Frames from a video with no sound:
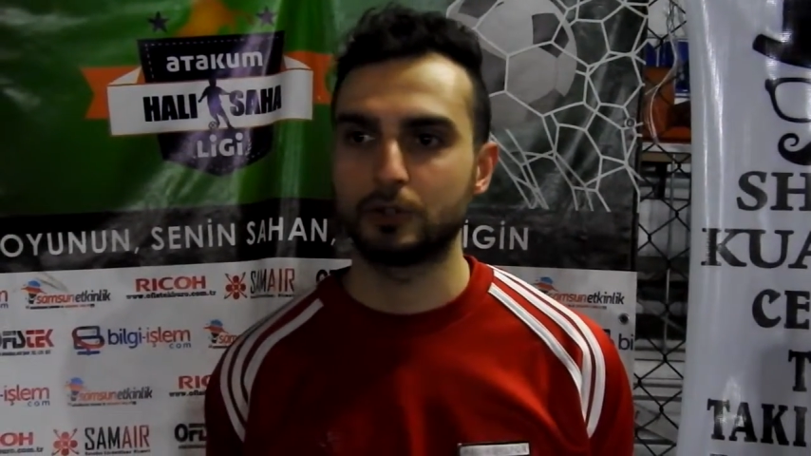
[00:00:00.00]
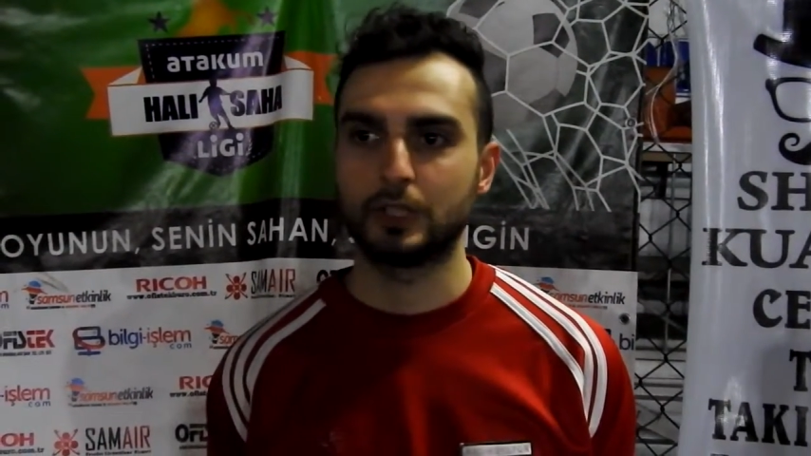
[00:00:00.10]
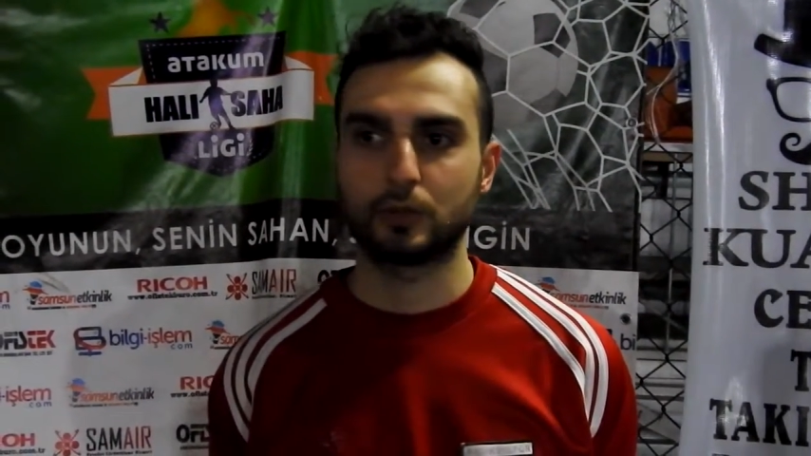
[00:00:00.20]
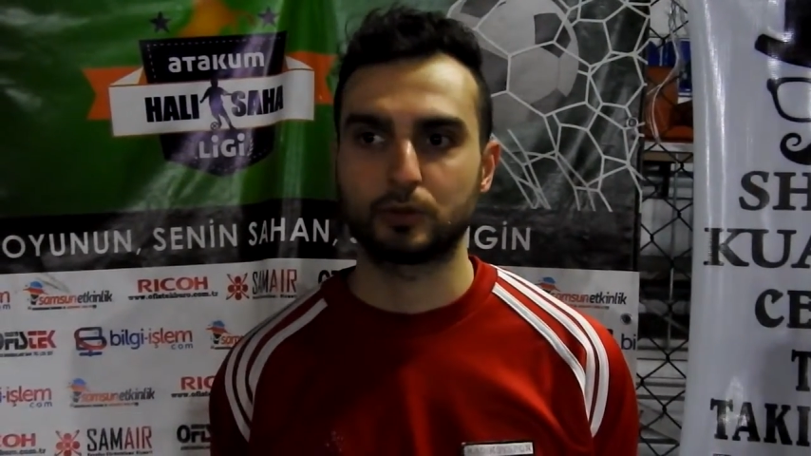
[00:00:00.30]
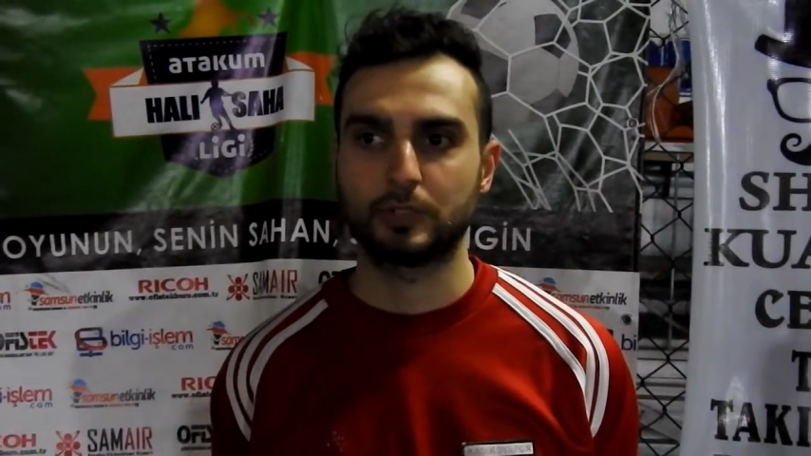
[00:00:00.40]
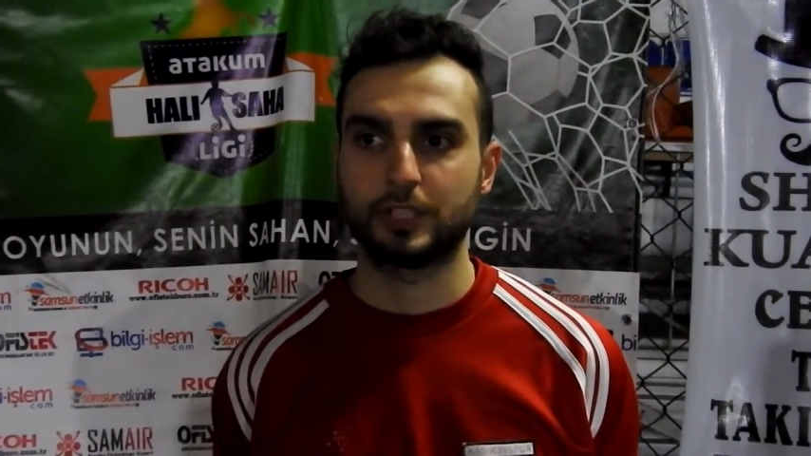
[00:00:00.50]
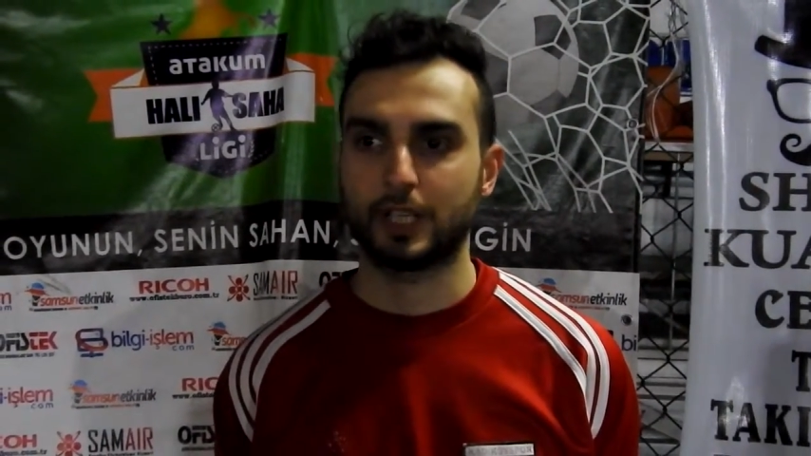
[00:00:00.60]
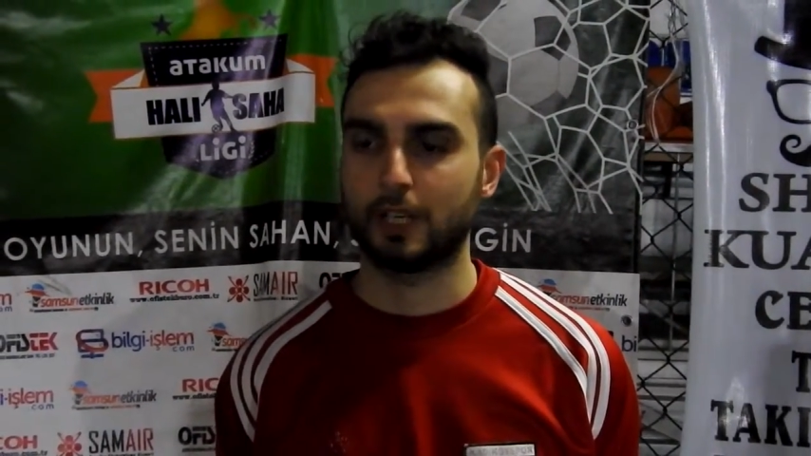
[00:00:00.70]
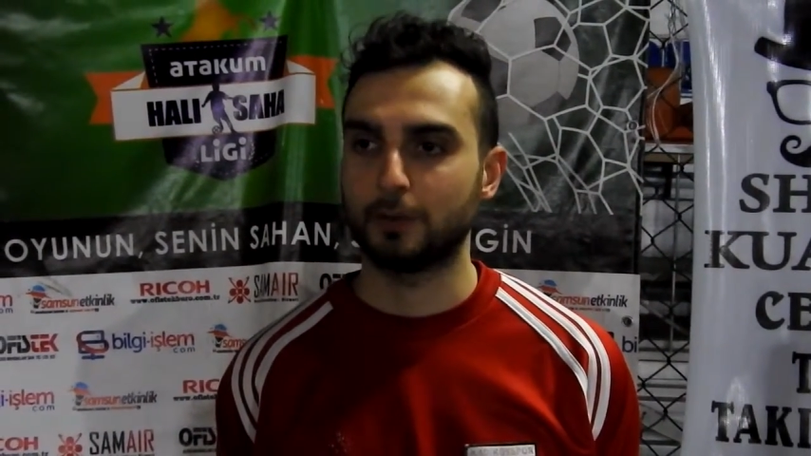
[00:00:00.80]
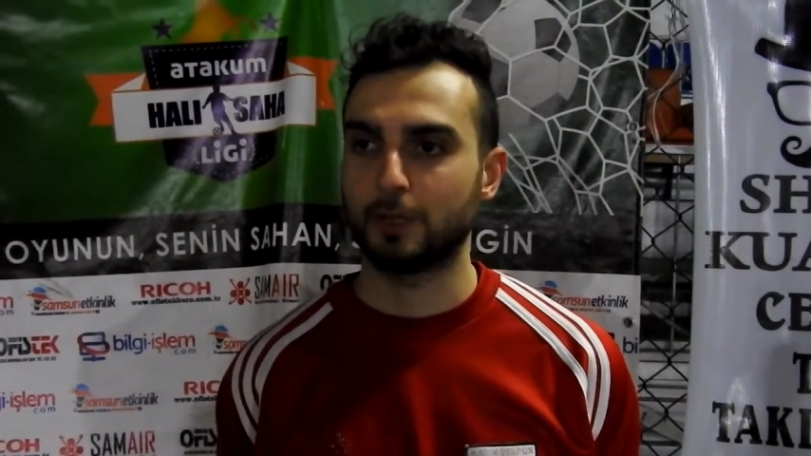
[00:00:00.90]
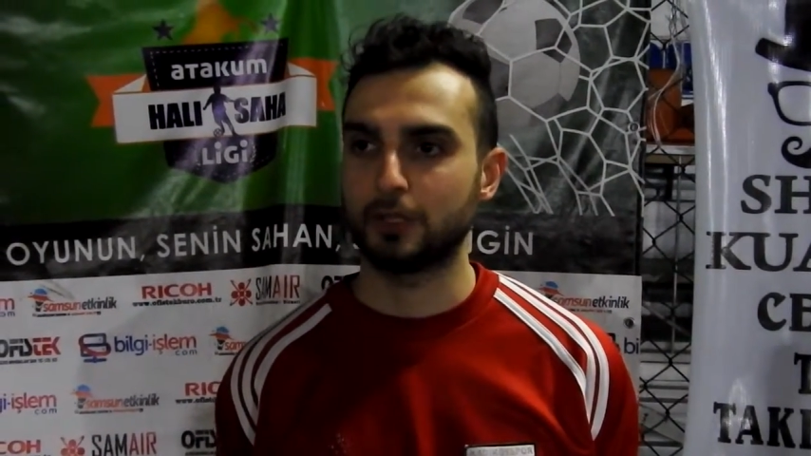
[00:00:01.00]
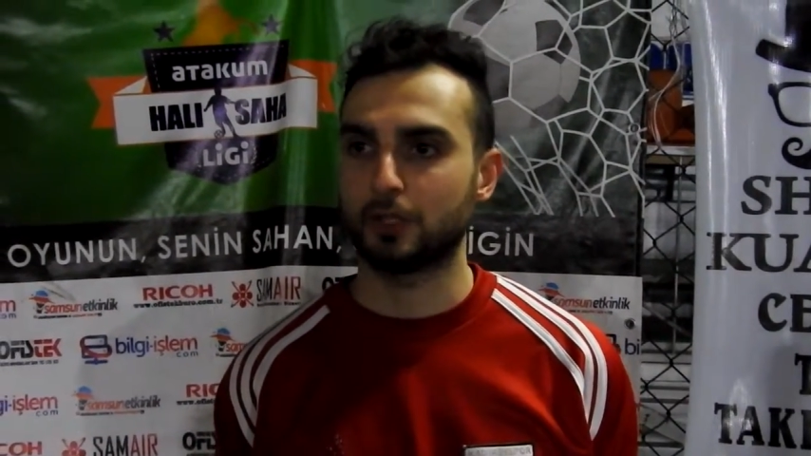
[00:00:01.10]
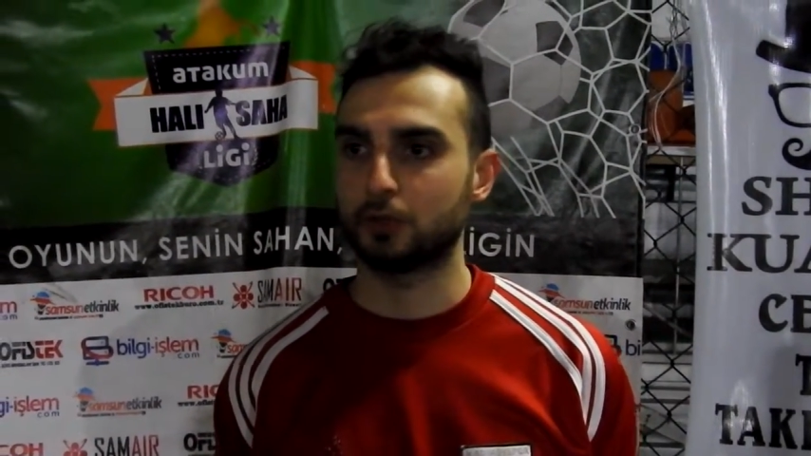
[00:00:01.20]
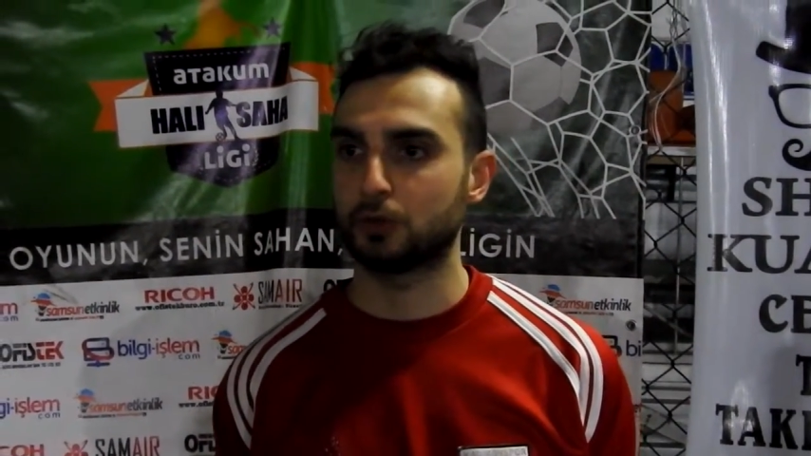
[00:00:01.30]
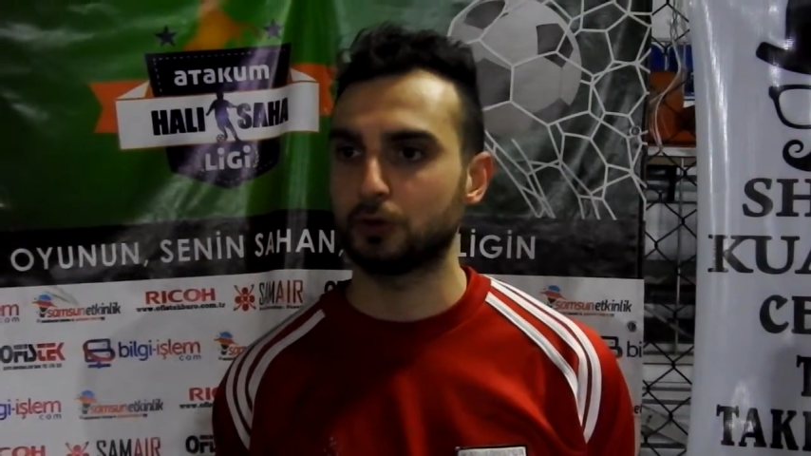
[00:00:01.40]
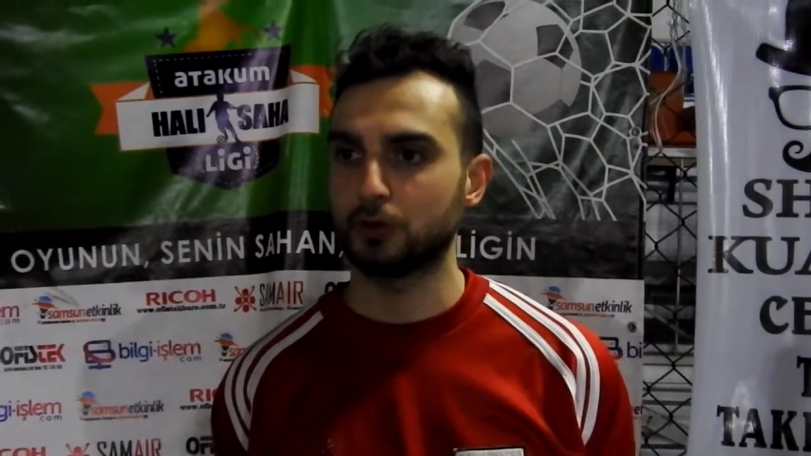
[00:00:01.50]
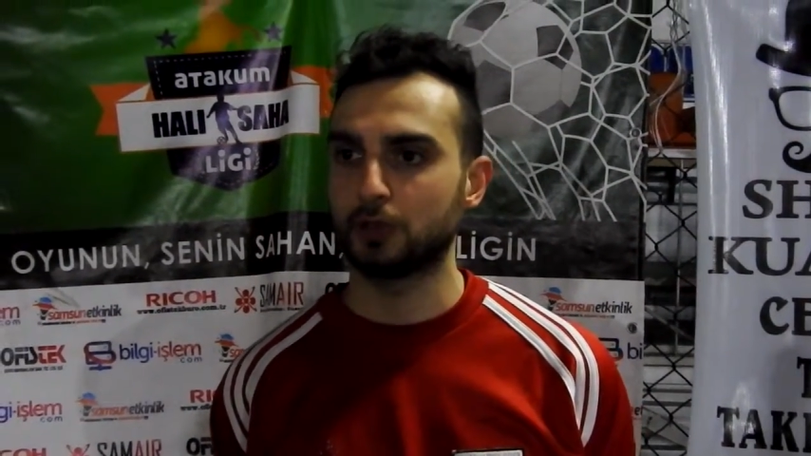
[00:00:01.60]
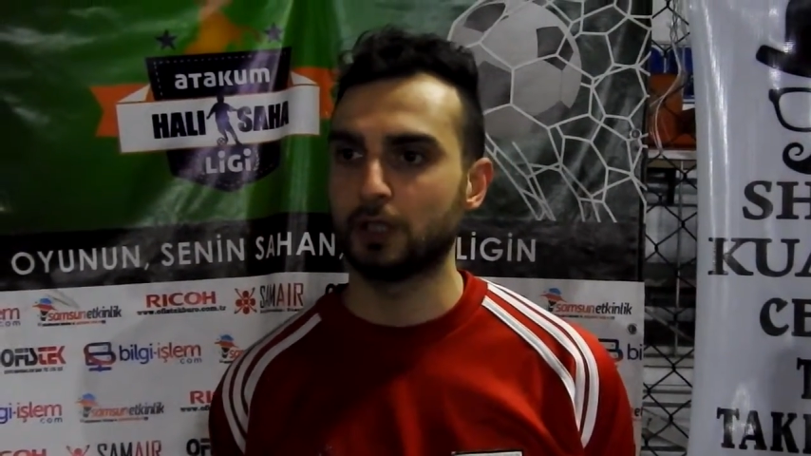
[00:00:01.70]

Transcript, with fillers: İlk 32'ye kalmaya çalışıyoruz.